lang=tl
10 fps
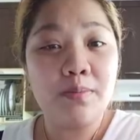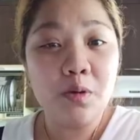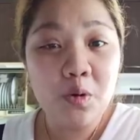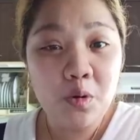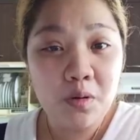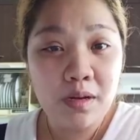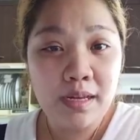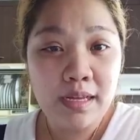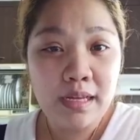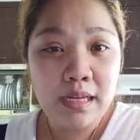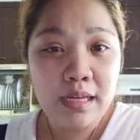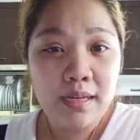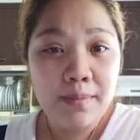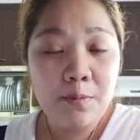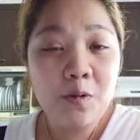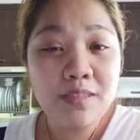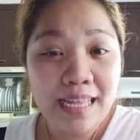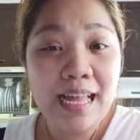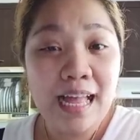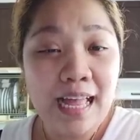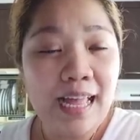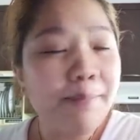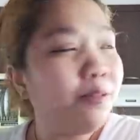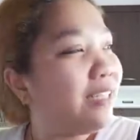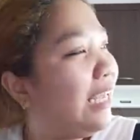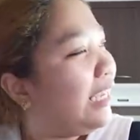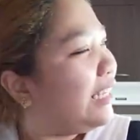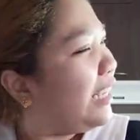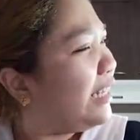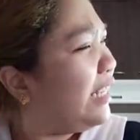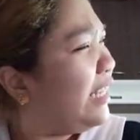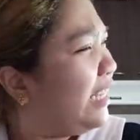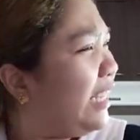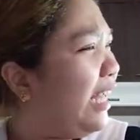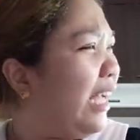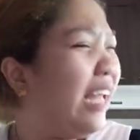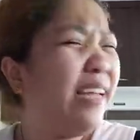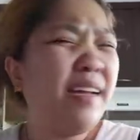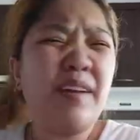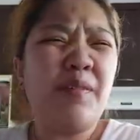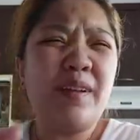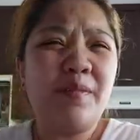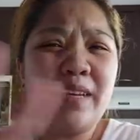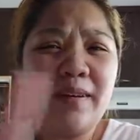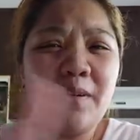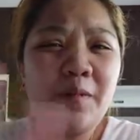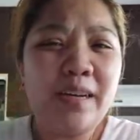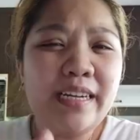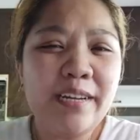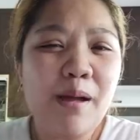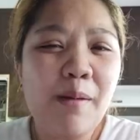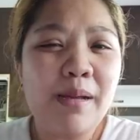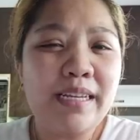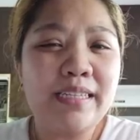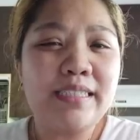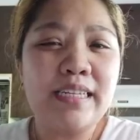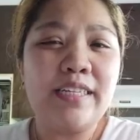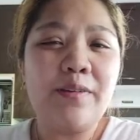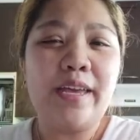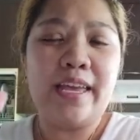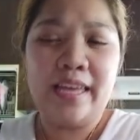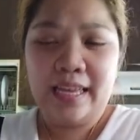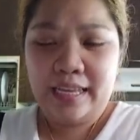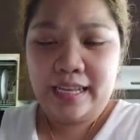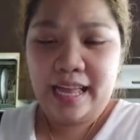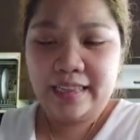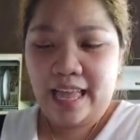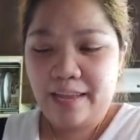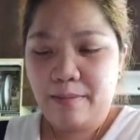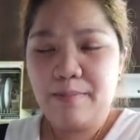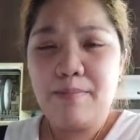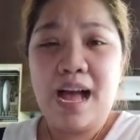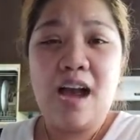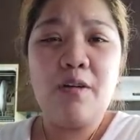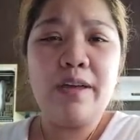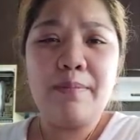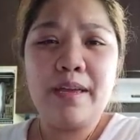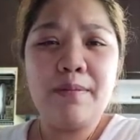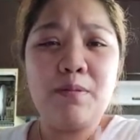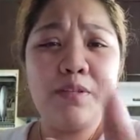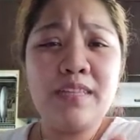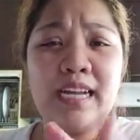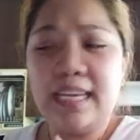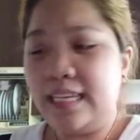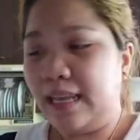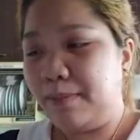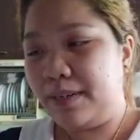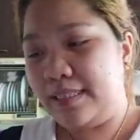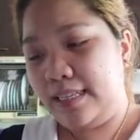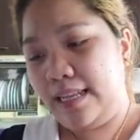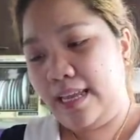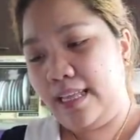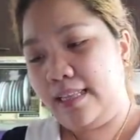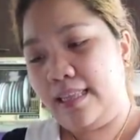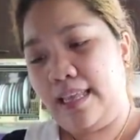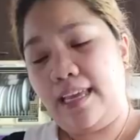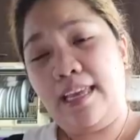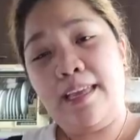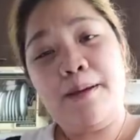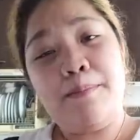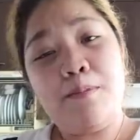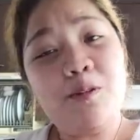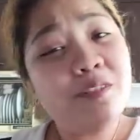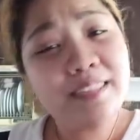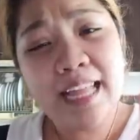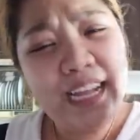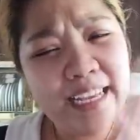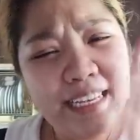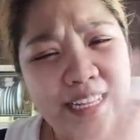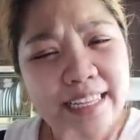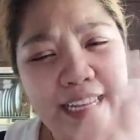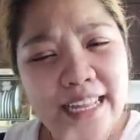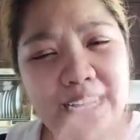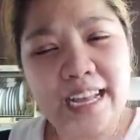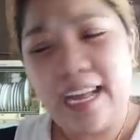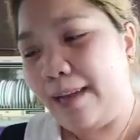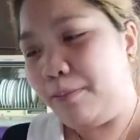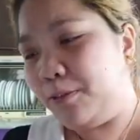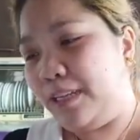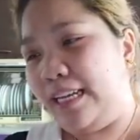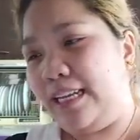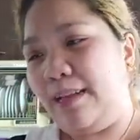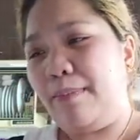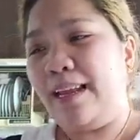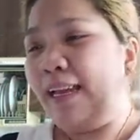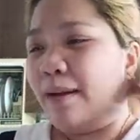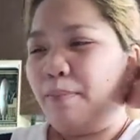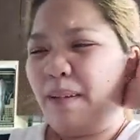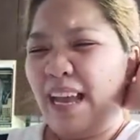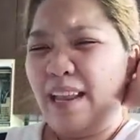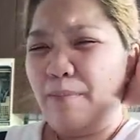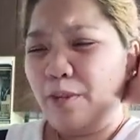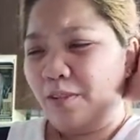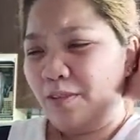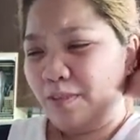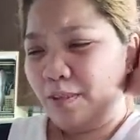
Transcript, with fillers: mo. Puta ka, putang ina ka talaga. Al walang, walang nagmamalinis dito eh. Lahat tayo may baho eh. Pero putang ina, presidente. Putang ina talaga, putang ina. Pa alam mo yung,